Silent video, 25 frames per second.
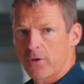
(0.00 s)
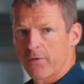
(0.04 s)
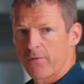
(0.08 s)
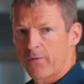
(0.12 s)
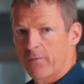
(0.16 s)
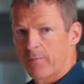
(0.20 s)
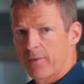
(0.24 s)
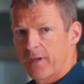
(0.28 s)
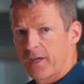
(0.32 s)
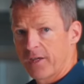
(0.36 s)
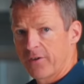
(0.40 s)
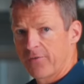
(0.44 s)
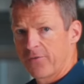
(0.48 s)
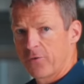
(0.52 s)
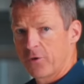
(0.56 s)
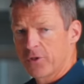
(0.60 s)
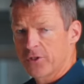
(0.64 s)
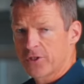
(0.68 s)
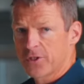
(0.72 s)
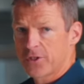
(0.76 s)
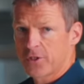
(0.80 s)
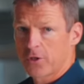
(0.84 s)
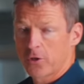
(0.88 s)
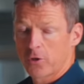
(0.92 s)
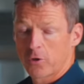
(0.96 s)
Gravelbike
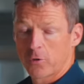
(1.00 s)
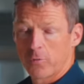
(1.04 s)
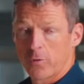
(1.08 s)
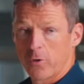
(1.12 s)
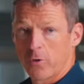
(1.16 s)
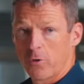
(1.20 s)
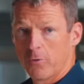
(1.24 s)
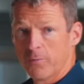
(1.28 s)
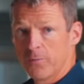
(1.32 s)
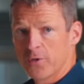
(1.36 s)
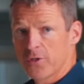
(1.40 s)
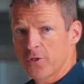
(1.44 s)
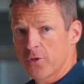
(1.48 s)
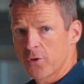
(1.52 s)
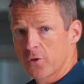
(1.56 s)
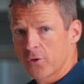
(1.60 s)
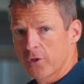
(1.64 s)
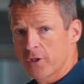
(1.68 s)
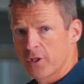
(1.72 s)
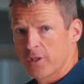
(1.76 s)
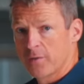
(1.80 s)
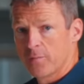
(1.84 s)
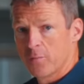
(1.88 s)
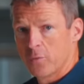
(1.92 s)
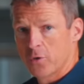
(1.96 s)
vorsichtig drumherum
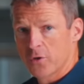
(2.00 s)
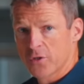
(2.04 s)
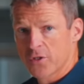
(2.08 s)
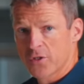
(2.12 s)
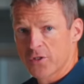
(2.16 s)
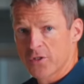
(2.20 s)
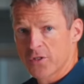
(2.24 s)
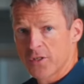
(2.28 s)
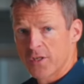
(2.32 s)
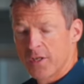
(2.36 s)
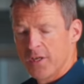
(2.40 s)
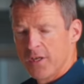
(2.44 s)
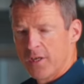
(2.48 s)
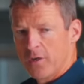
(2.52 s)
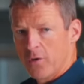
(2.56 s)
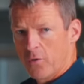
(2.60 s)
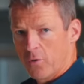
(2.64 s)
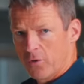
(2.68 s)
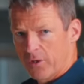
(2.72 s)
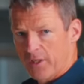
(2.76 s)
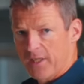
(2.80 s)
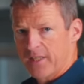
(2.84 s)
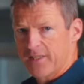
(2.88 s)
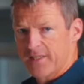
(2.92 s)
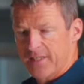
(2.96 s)
zirkeln muss
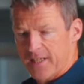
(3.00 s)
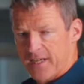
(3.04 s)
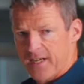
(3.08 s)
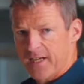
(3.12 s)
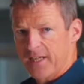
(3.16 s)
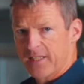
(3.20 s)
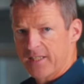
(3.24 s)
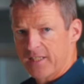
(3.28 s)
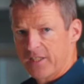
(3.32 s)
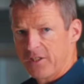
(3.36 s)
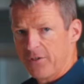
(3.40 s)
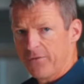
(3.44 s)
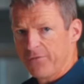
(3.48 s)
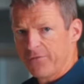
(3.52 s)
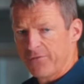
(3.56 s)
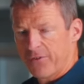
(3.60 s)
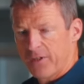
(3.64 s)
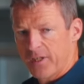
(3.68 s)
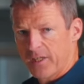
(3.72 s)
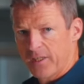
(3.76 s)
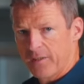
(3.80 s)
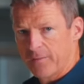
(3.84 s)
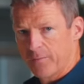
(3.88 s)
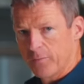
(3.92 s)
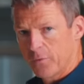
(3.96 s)
oder sehr aktiv
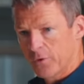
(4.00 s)
fahren